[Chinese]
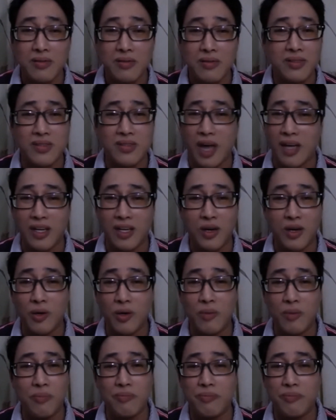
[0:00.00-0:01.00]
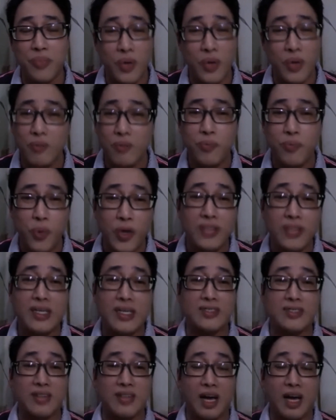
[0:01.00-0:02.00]
啊，傻都不不会再
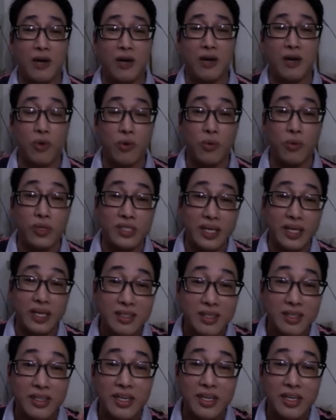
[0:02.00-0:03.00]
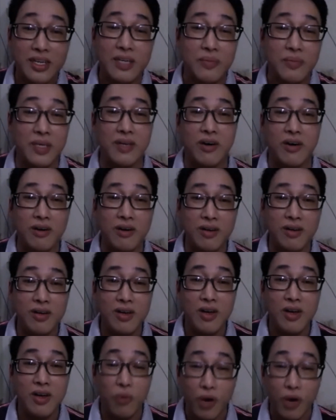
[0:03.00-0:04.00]
傻了。我在一个月里面哦，我
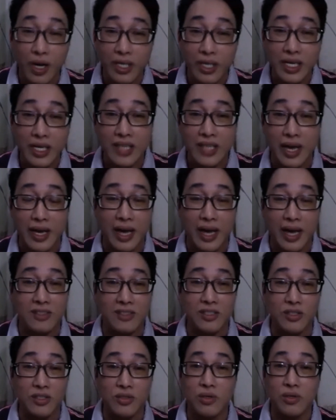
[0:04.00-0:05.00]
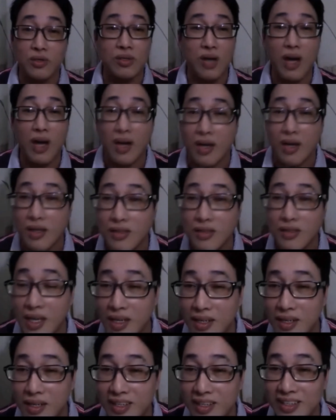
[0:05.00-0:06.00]
二月才开始啊，这样
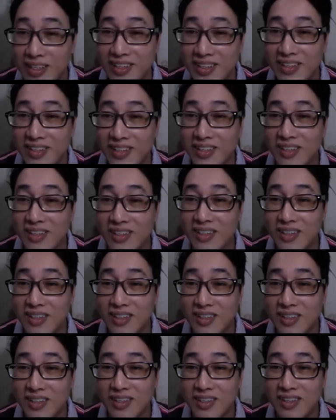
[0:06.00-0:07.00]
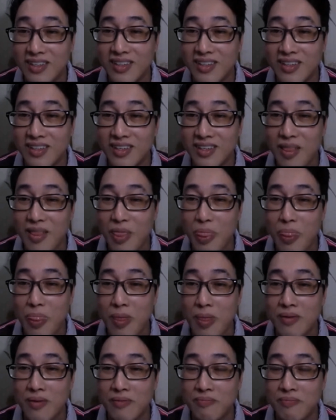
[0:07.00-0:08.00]
你是在呃这个一
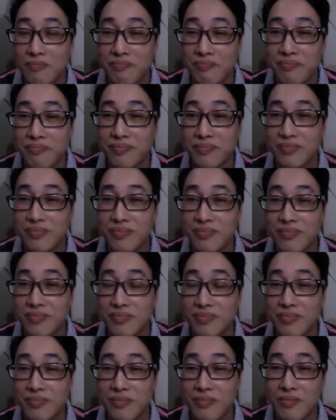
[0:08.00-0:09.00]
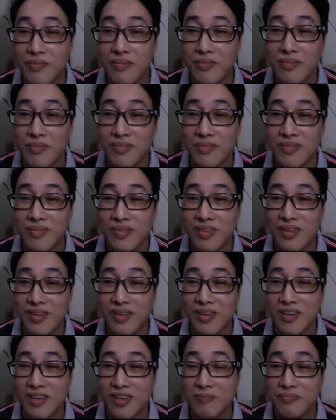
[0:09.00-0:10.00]
achieve 就是 achieve 七点五块
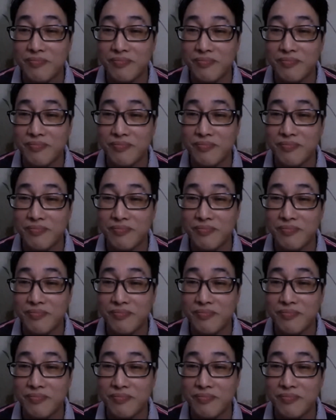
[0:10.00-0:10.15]
吗？